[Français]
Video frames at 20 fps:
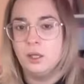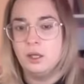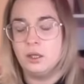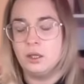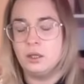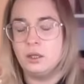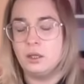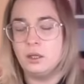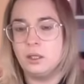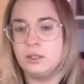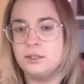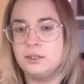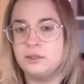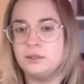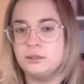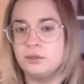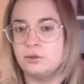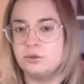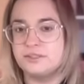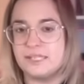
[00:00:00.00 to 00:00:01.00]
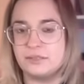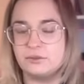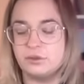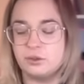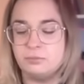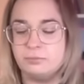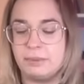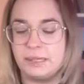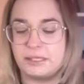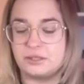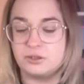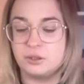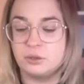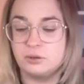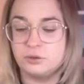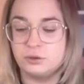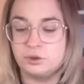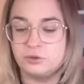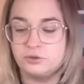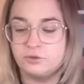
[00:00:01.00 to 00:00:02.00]
euh, qui concerne notre
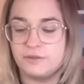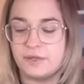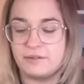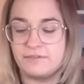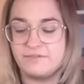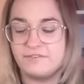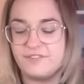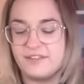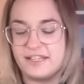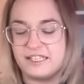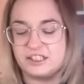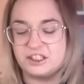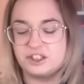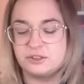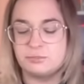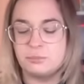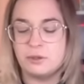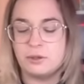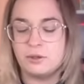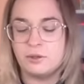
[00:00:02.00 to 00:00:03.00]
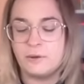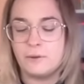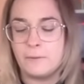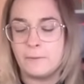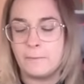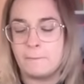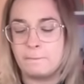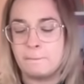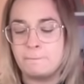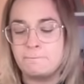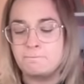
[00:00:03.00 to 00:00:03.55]
personne, je vous vois vachement euh,